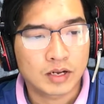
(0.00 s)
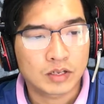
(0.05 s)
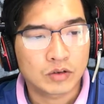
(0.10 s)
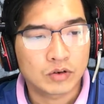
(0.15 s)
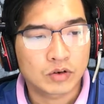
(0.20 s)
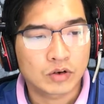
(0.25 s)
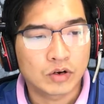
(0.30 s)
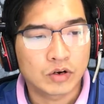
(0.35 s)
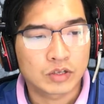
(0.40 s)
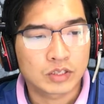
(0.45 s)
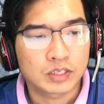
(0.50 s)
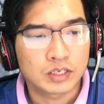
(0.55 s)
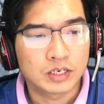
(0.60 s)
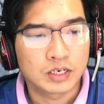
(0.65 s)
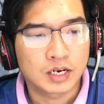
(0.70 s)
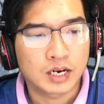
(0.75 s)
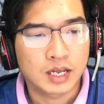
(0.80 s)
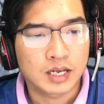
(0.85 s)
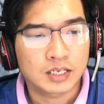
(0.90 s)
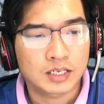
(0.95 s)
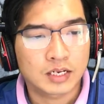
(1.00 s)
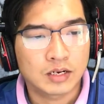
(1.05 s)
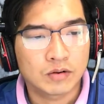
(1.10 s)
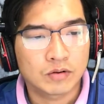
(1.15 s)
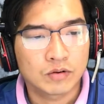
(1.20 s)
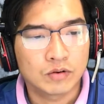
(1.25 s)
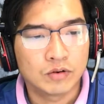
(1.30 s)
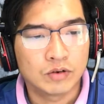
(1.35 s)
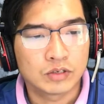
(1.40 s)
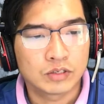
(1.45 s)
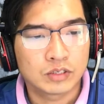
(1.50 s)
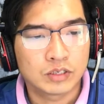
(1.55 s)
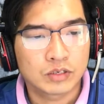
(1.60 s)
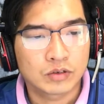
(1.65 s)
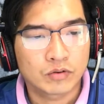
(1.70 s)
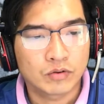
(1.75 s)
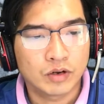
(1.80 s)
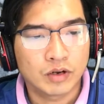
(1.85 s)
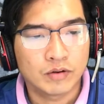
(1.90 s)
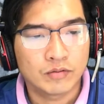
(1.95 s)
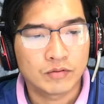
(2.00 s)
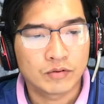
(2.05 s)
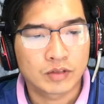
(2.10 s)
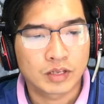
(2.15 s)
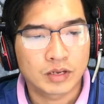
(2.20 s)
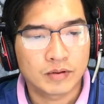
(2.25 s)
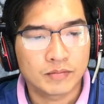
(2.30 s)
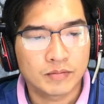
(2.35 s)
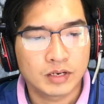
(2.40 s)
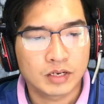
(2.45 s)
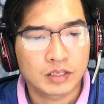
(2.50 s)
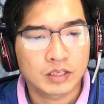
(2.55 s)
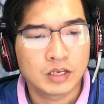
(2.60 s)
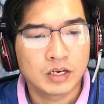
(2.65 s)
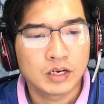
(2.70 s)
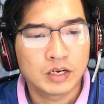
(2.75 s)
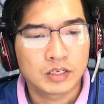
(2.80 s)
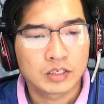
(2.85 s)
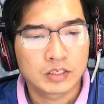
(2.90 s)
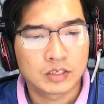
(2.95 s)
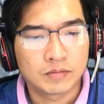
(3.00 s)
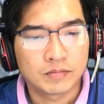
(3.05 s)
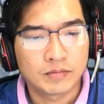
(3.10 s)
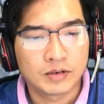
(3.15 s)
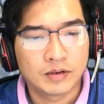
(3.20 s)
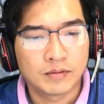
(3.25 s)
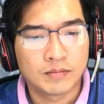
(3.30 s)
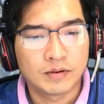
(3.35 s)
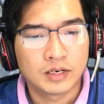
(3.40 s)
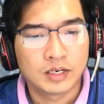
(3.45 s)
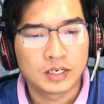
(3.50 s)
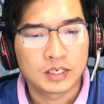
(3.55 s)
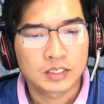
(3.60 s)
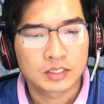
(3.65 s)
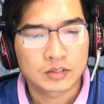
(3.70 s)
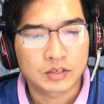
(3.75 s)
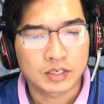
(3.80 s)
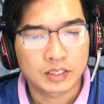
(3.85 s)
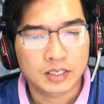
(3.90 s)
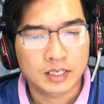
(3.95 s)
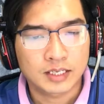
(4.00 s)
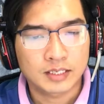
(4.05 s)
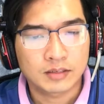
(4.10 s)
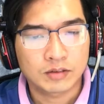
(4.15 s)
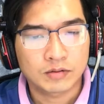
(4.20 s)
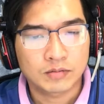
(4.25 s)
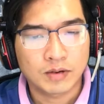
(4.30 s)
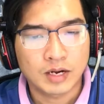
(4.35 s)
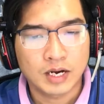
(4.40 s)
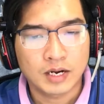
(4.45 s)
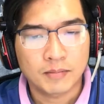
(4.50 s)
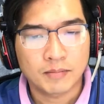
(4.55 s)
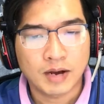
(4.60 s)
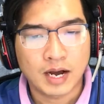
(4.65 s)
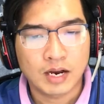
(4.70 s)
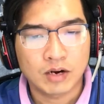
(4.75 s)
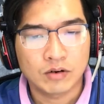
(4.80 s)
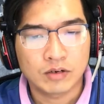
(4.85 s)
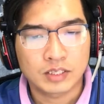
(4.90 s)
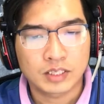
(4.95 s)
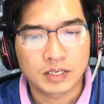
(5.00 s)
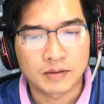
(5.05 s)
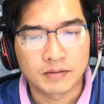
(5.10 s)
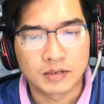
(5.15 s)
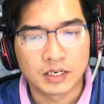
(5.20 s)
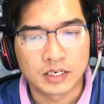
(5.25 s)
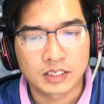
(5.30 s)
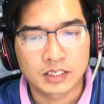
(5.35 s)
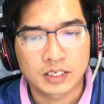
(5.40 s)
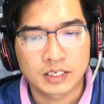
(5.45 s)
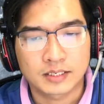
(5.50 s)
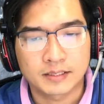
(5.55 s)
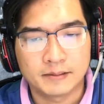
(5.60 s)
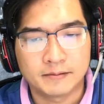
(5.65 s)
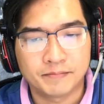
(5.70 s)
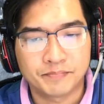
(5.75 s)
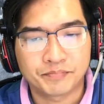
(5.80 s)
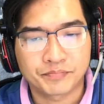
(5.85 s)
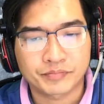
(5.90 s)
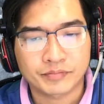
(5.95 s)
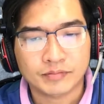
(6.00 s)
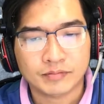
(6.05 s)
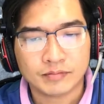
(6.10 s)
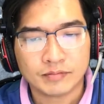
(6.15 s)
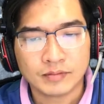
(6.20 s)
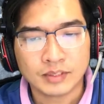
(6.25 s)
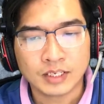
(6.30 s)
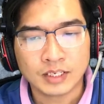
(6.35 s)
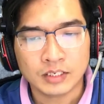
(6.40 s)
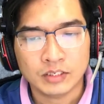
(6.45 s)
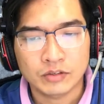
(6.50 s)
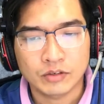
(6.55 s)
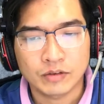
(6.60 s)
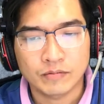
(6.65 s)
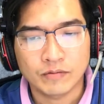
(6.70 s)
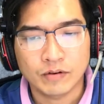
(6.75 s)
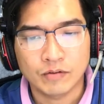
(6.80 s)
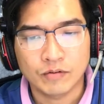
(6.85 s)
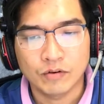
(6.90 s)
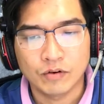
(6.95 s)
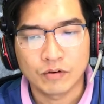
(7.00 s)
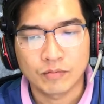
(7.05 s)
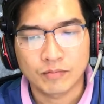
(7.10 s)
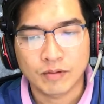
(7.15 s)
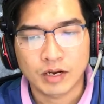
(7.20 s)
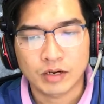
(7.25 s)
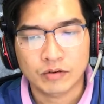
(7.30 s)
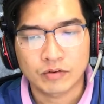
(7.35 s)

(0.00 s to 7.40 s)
Mồ hôi của hắn đã ướt đẫm lưng áo, cảm giác rùng rợn khủng khiếp bủa vây tâm trí, khiến cho Bảo như một kẻ mất hồn.